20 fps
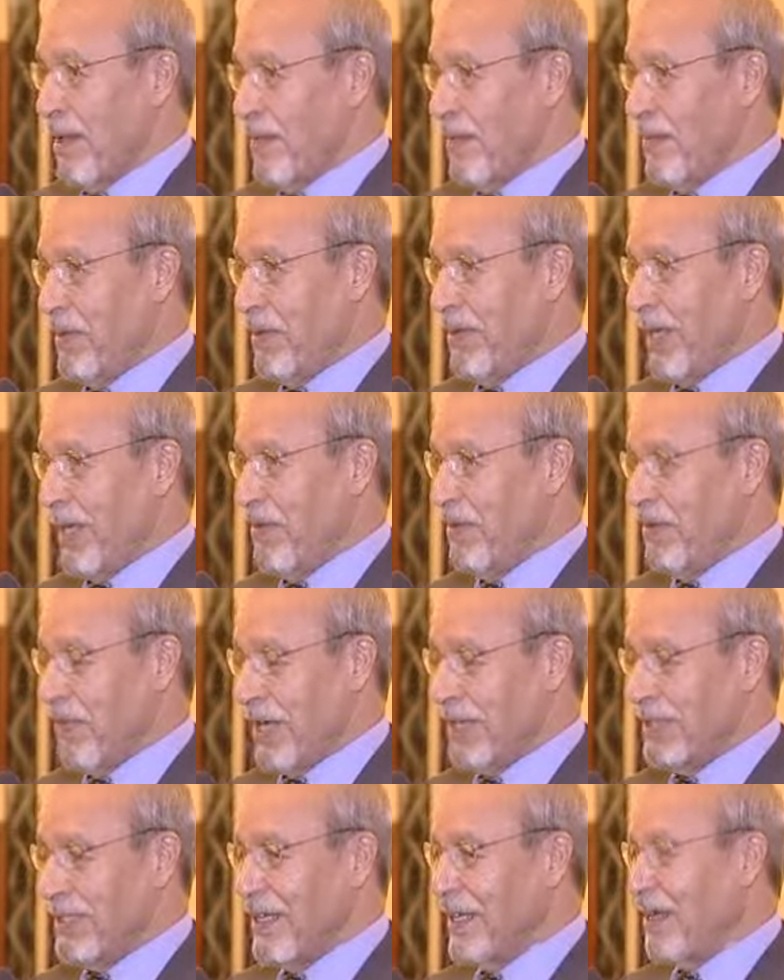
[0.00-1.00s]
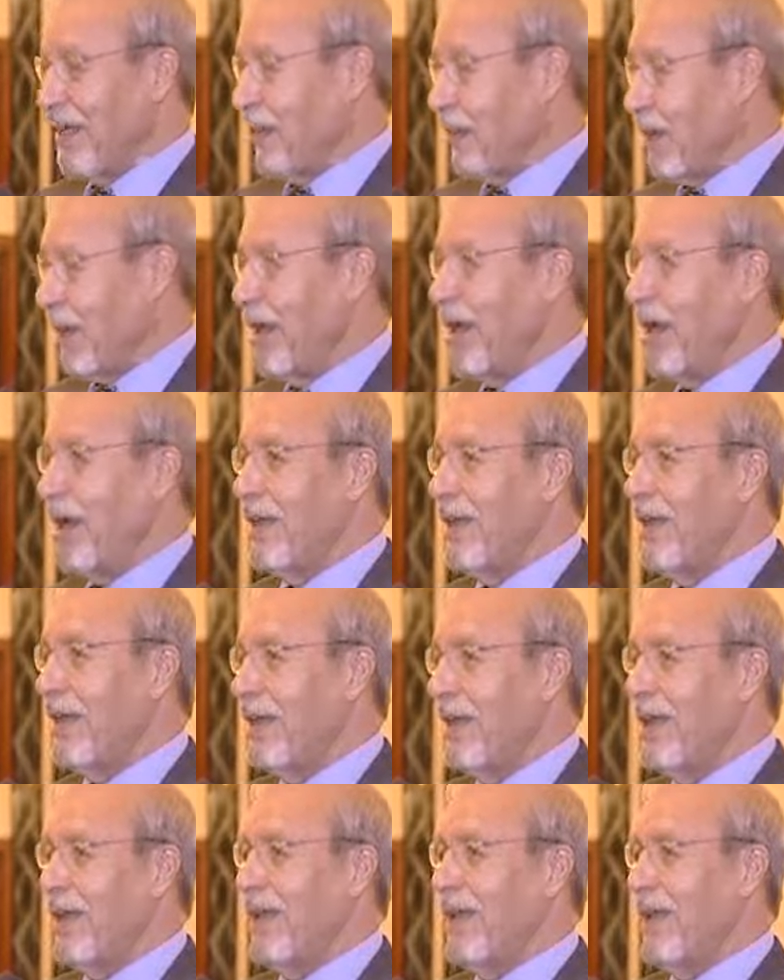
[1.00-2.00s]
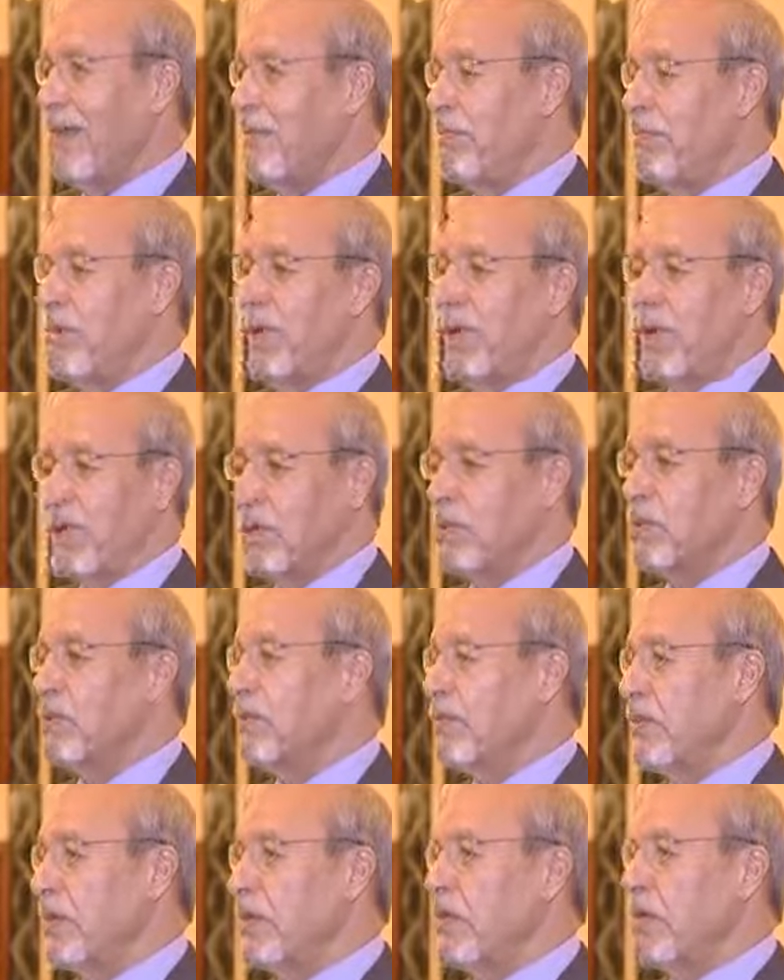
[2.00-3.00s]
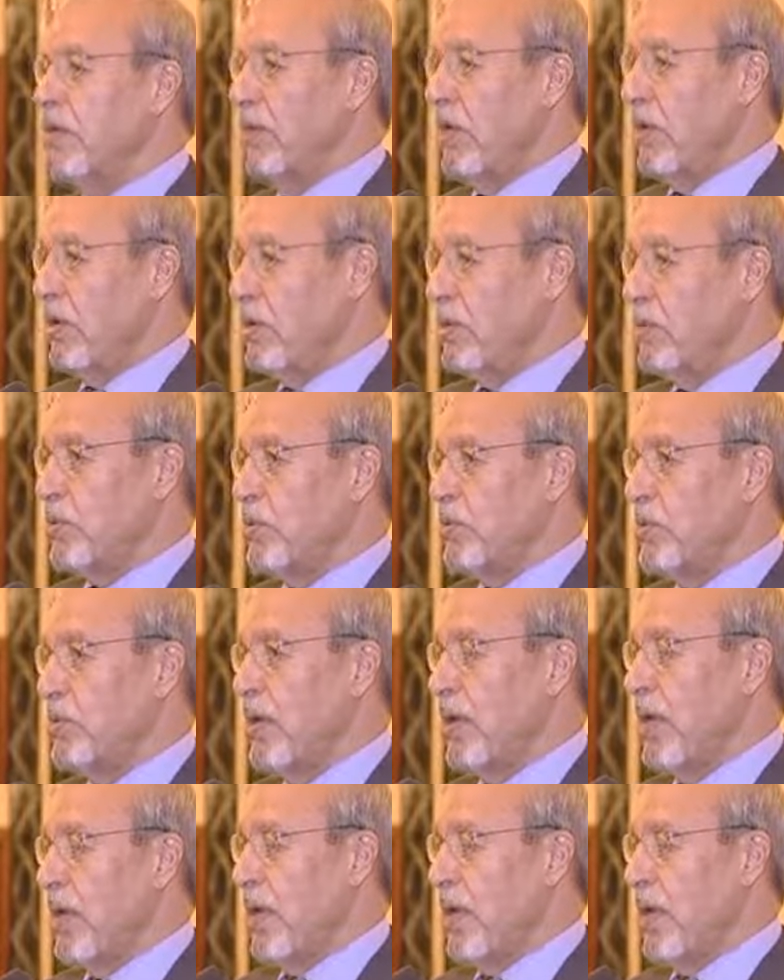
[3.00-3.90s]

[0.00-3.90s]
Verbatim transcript: فبالتالي مش حيصير الانطلاق هذا الا لما يكون في نوع من الهدوء